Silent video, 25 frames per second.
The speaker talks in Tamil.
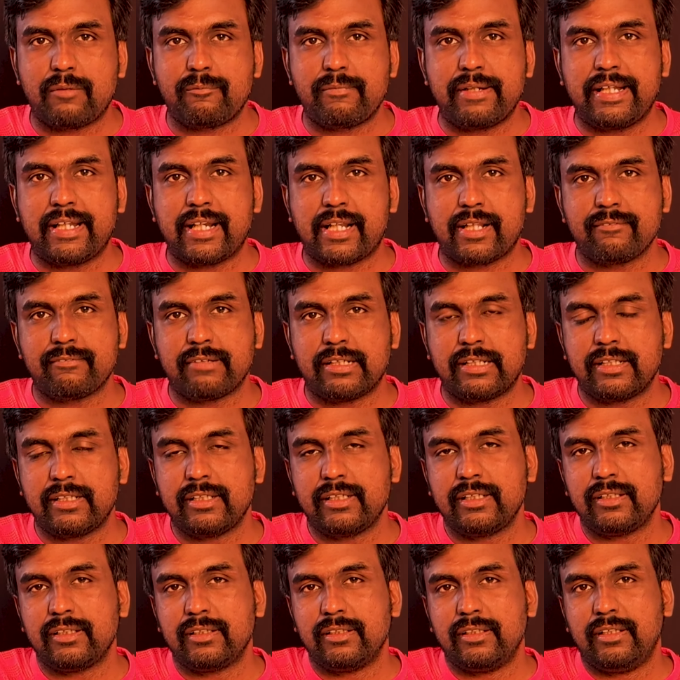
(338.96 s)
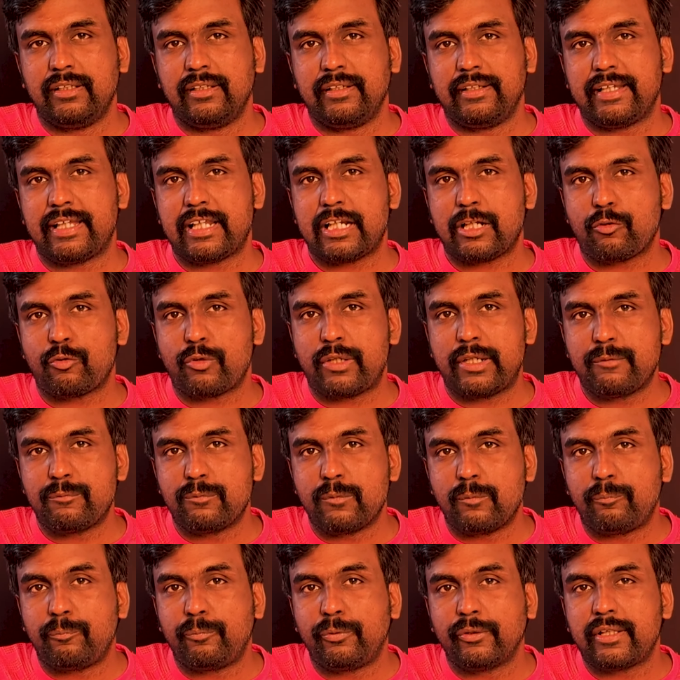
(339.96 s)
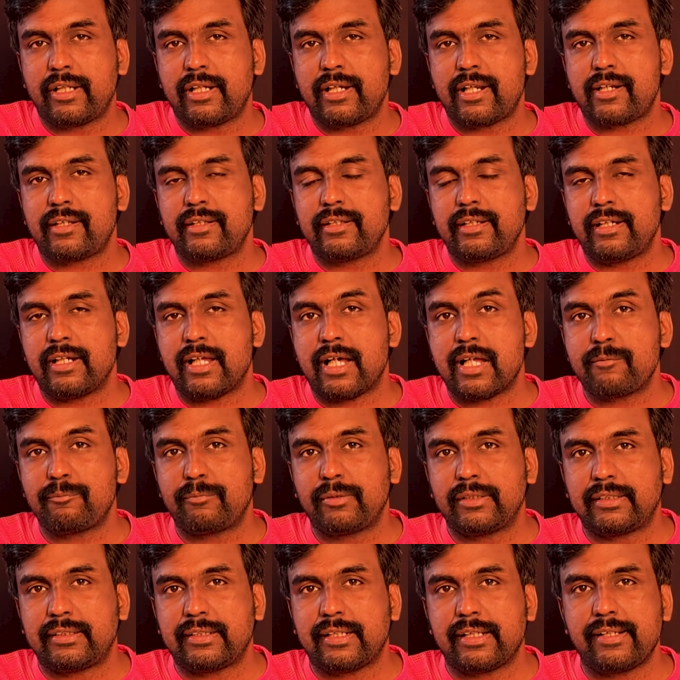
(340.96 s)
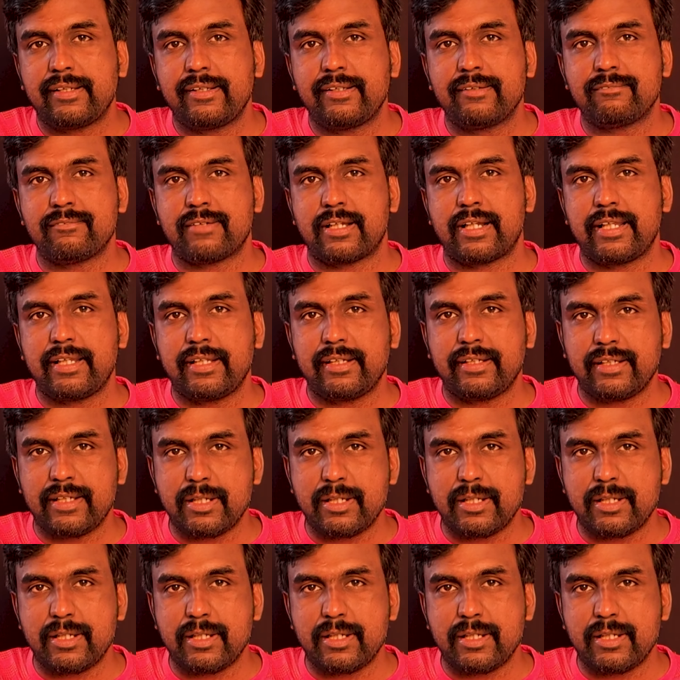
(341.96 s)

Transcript: அப்படிங்கிறது வந்து ஏறக்குறைய முப்பதுலேருந்து நாற்பது சதவீதம் வரை